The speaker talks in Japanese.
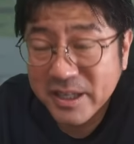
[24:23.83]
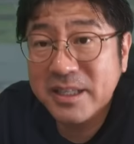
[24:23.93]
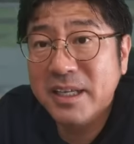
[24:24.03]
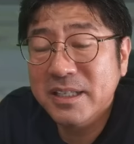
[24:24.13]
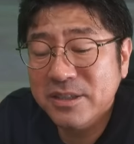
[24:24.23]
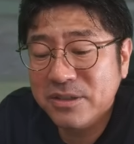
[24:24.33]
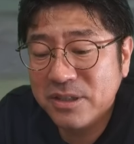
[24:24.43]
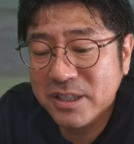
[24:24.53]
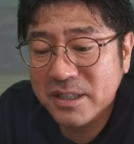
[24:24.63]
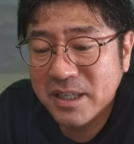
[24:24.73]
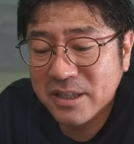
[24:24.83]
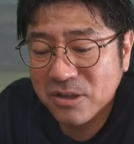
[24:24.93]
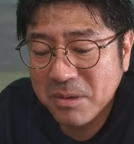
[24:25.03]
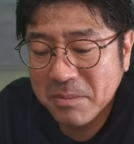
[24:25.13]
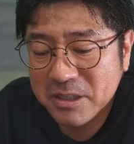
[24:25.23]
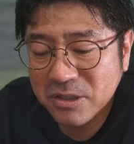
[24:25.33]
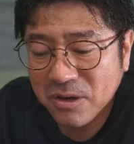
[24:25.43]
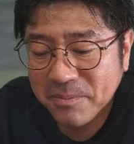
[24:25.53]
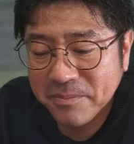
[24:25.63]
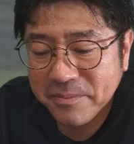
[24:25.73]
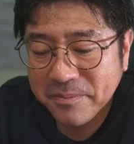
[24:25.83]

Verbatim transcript: の辺りちょっと一旦止めましょう。